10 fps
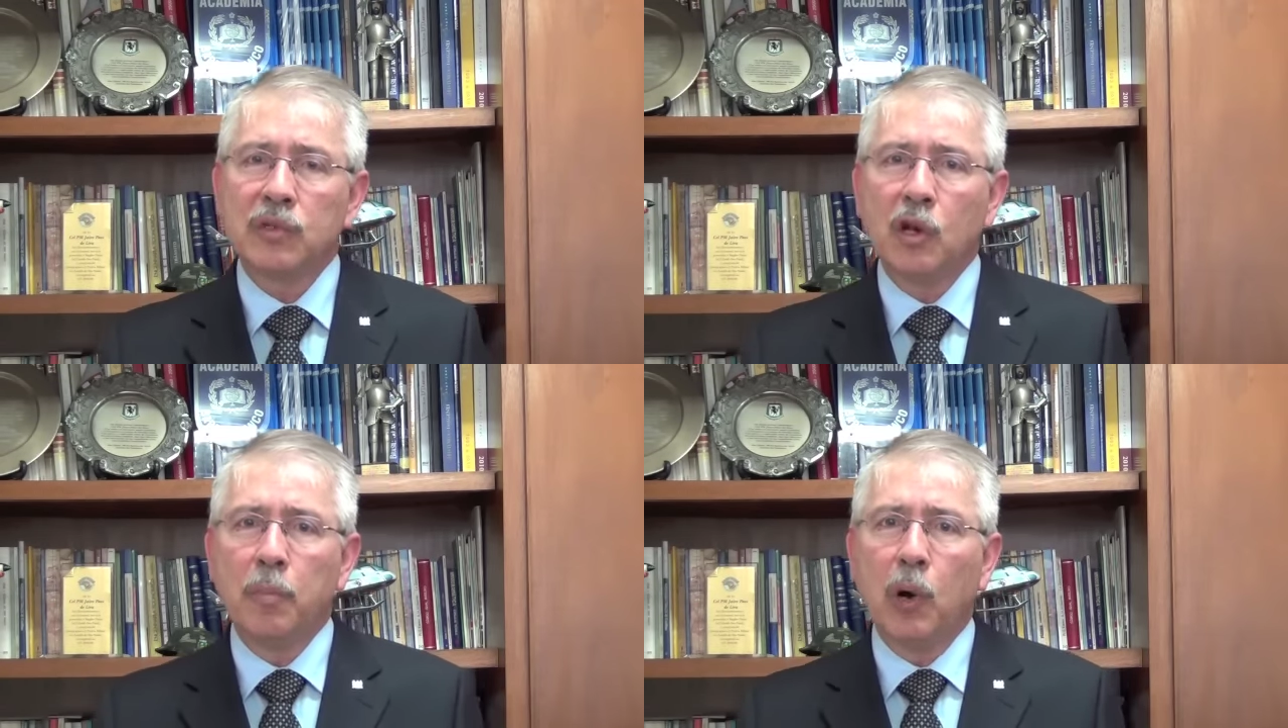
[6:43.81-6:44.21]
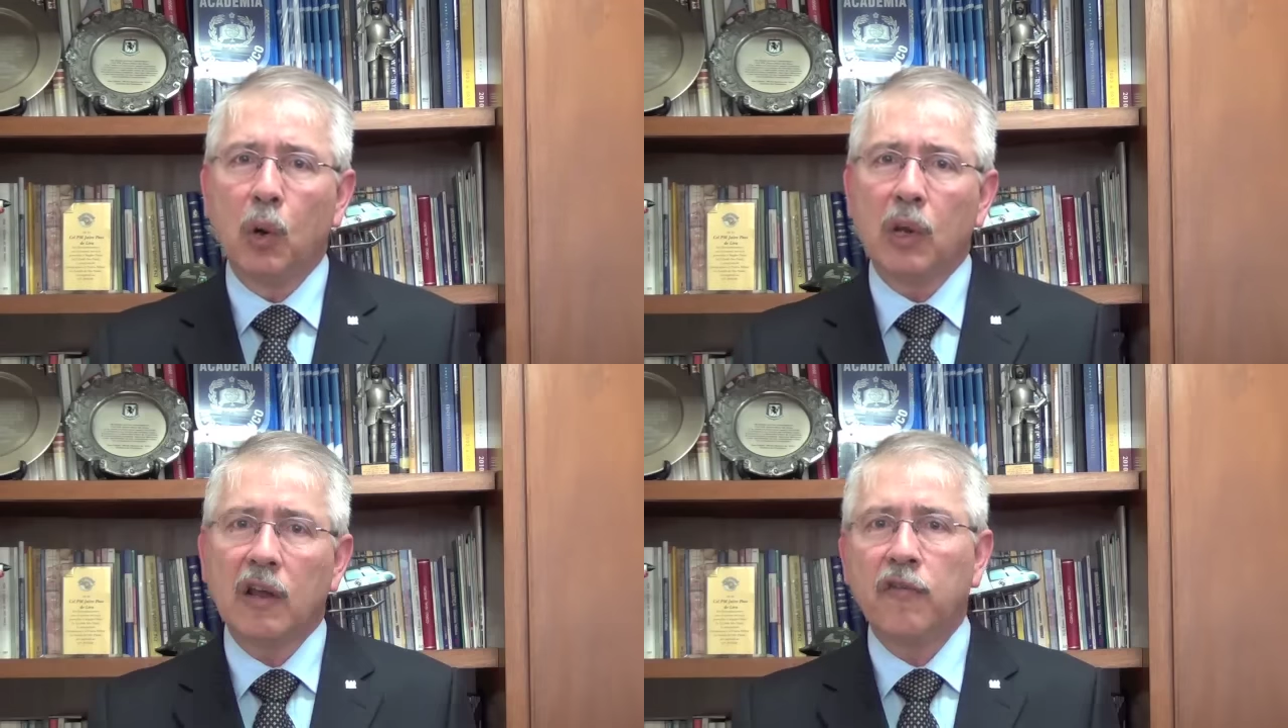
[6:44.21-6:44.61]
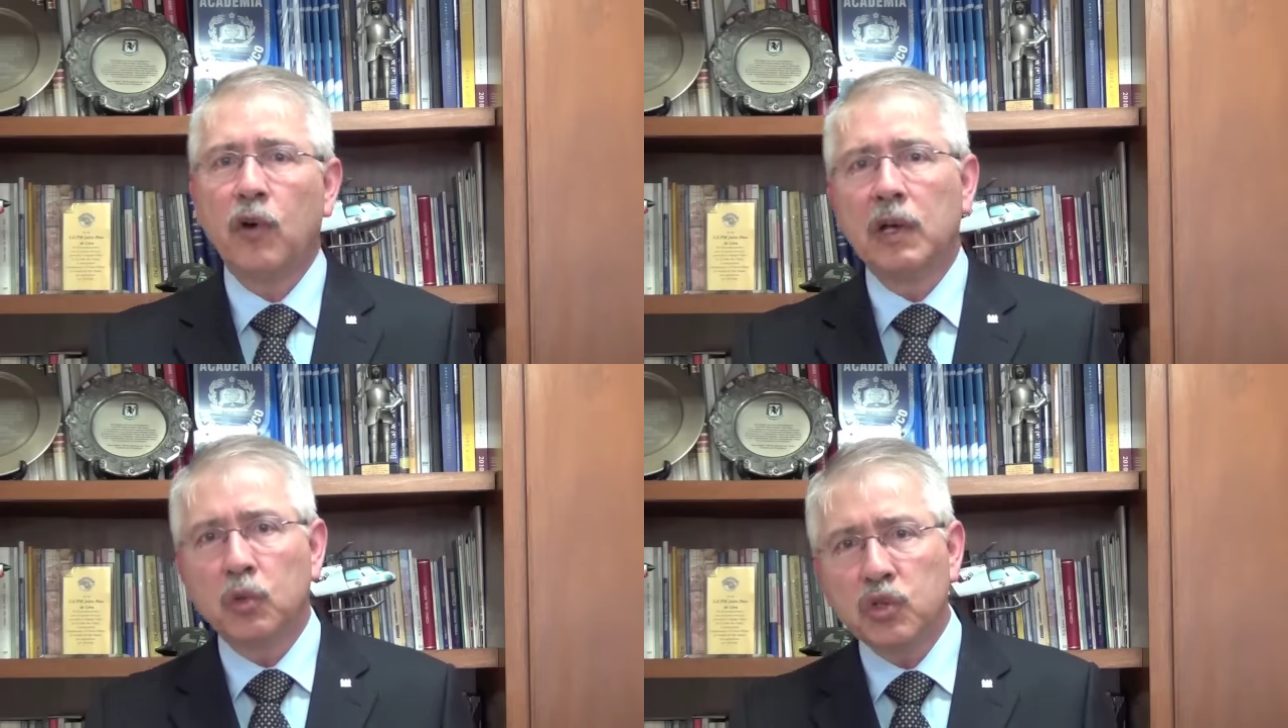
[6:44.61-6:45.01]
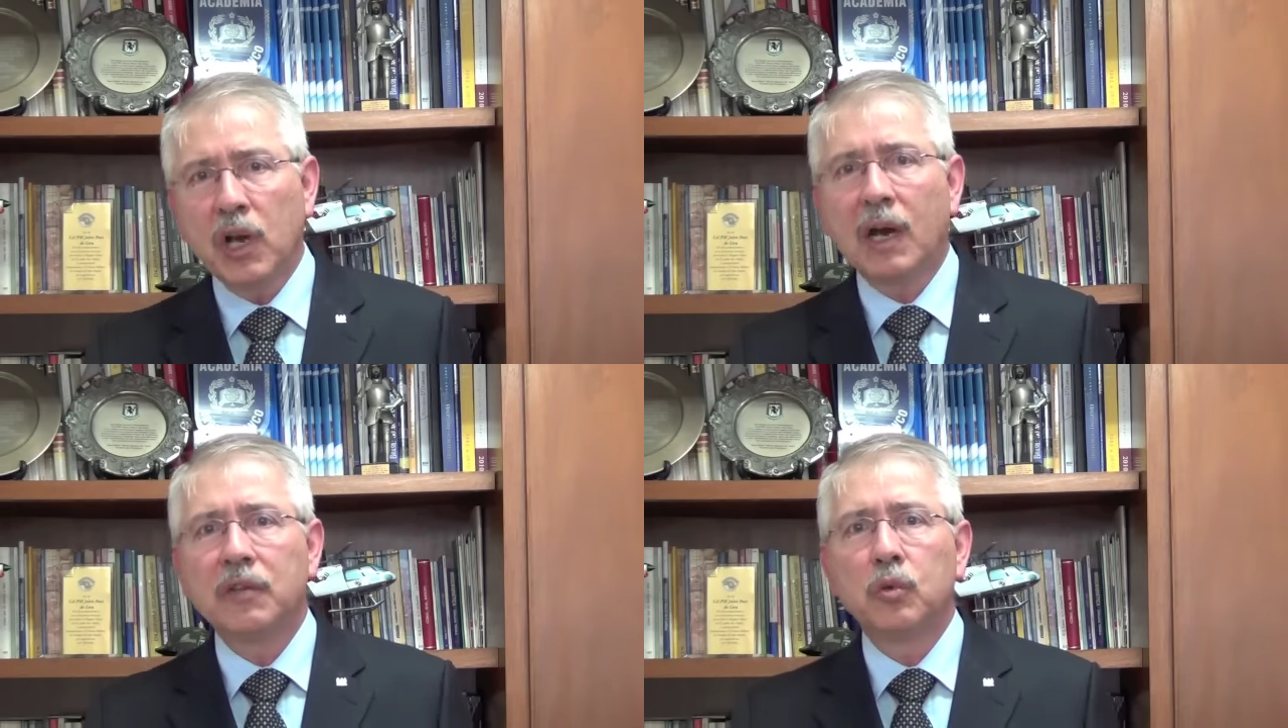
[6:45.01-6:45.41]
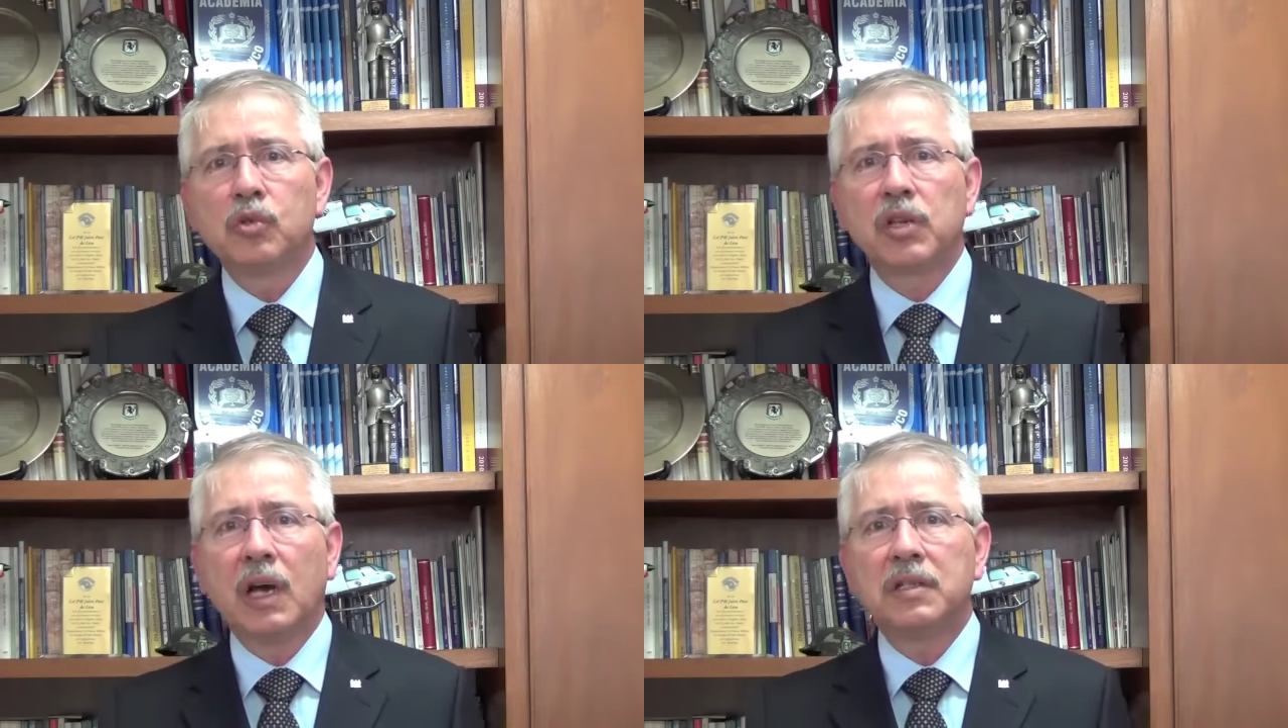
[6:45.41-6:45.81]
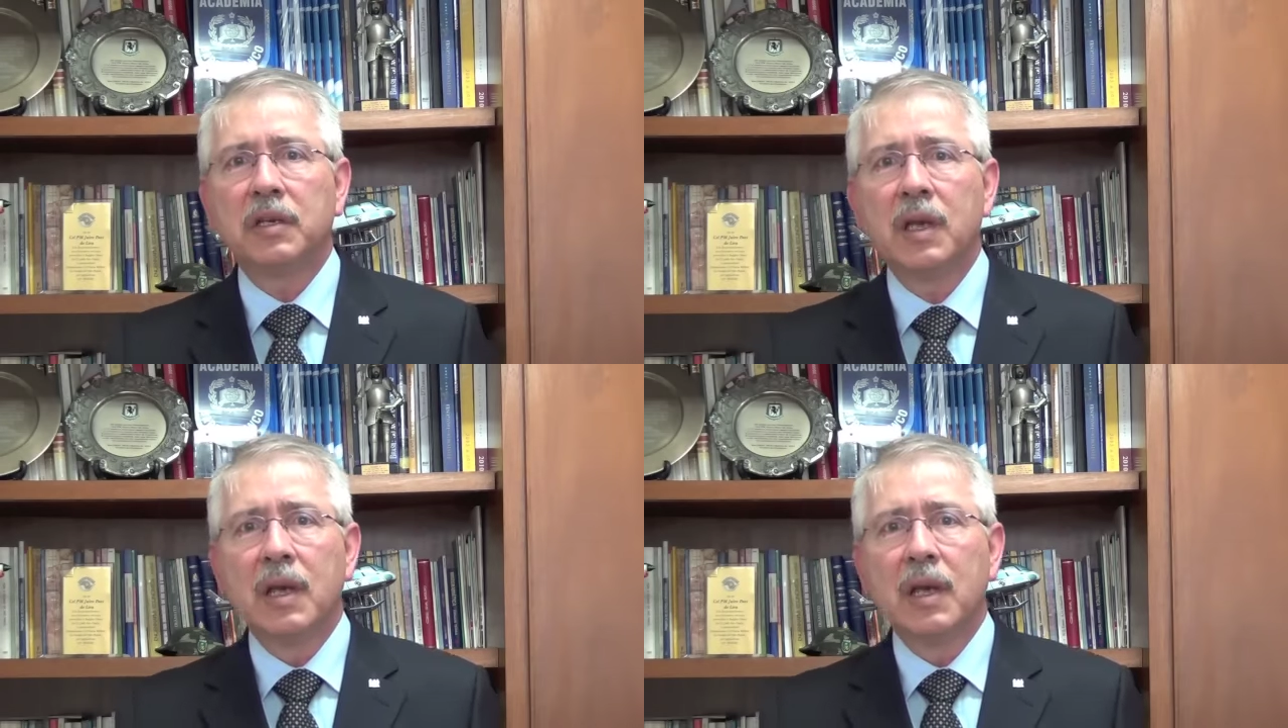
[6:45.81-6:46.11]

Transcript: de São Paulo. Ela foi anunciada no site